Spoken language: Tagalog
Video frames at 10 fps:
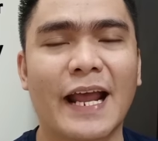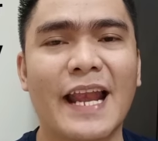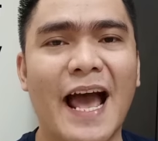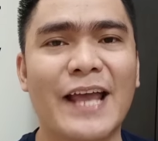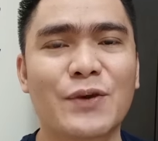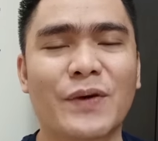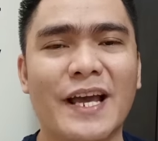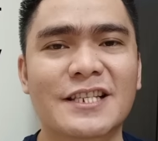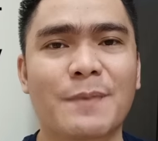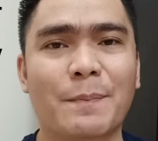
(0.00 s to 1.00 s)
Kailangan nyo
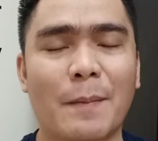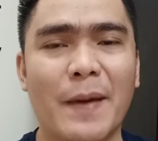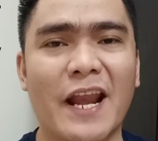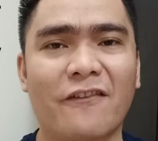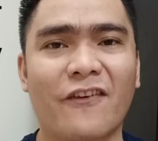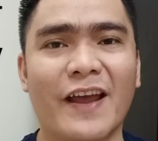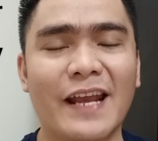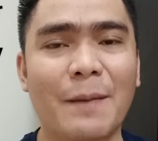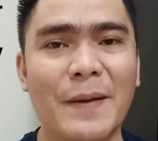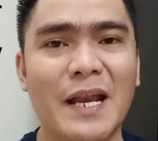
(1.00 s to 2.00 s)
guys
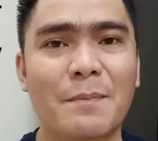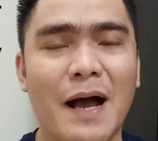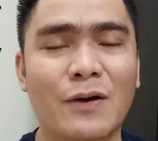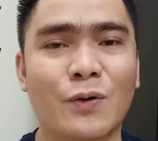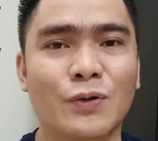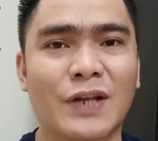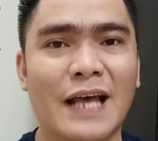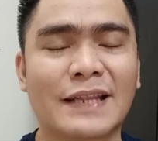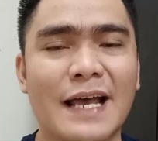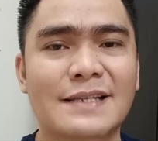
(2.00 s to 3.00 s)
magpa-verify ng panibagong
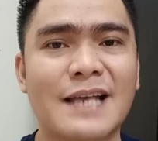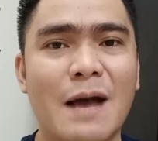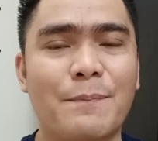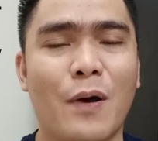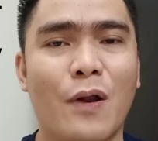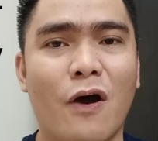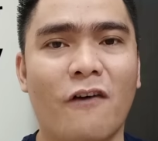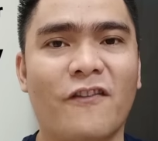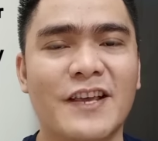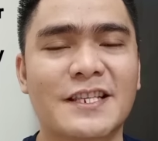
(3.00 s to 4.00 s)
kontrata sa Polo
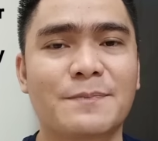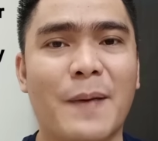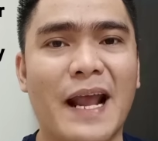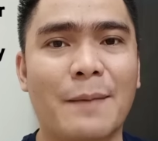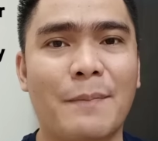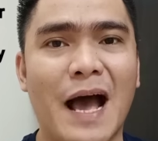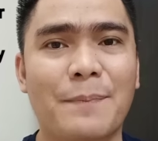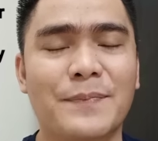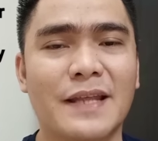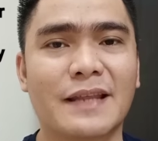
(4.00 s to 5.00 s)
Office para
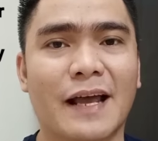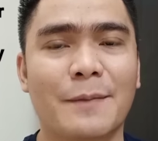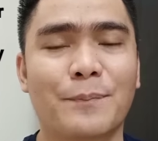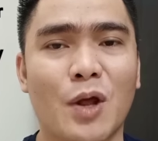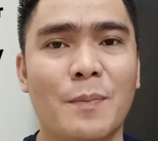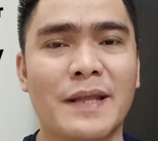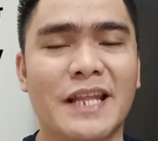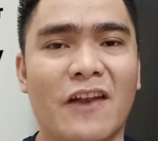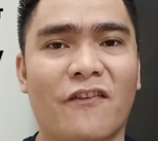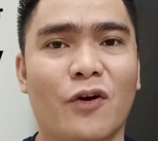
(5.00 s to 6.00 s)
ma-update ang
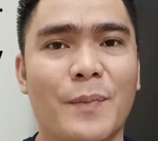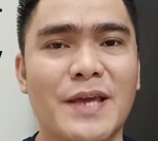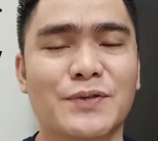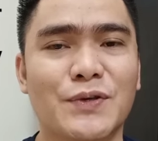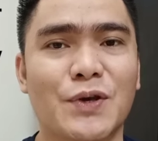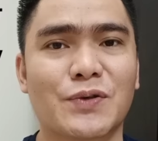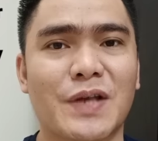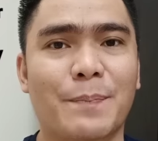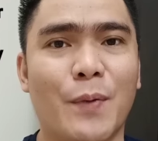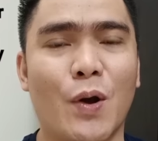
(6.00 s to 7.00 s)
employment information
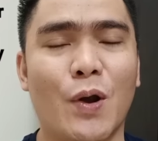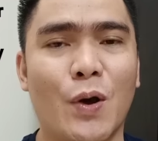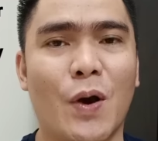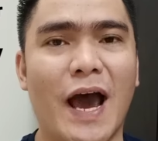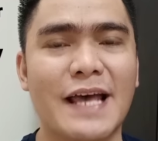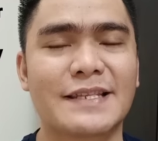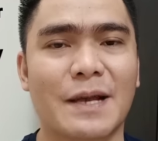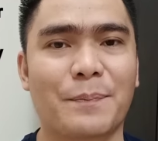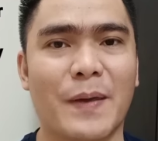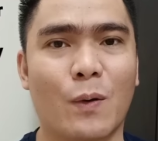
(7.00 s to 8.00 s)
sa Polo at
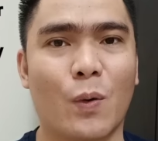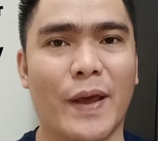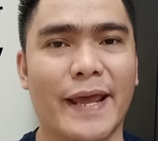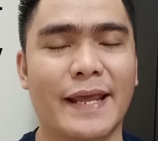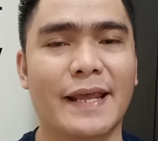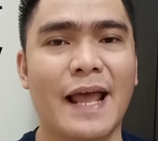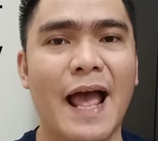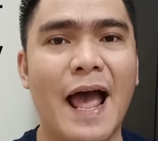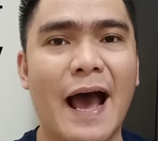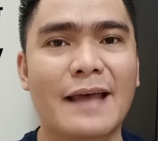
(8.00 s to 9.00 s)
sa POA
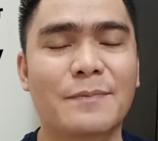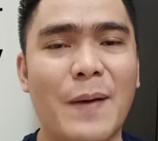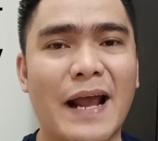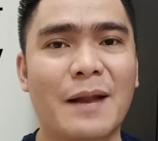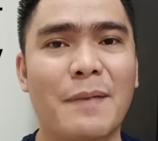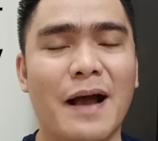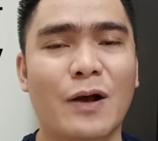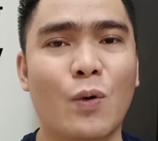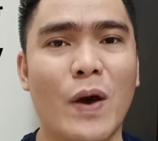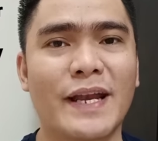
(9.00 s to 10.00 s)
at para
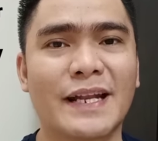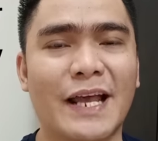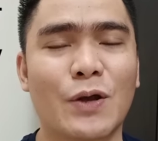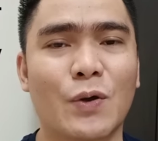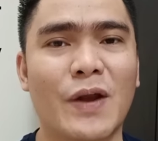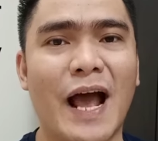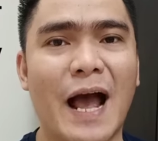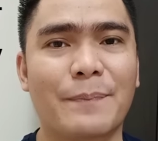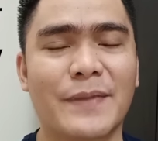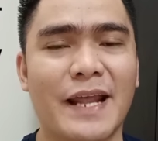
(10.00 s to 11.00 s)
makakuha din kayo ng
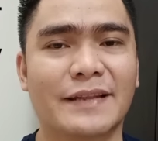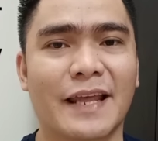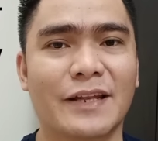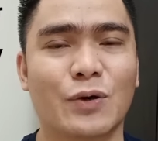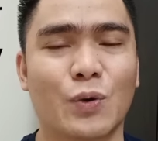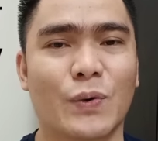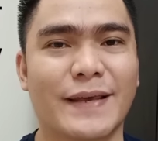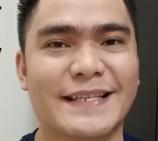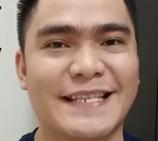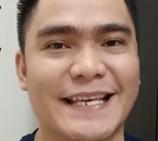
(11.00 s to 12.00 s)
updated
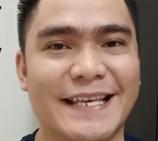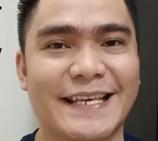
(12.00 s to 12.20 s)
OEC.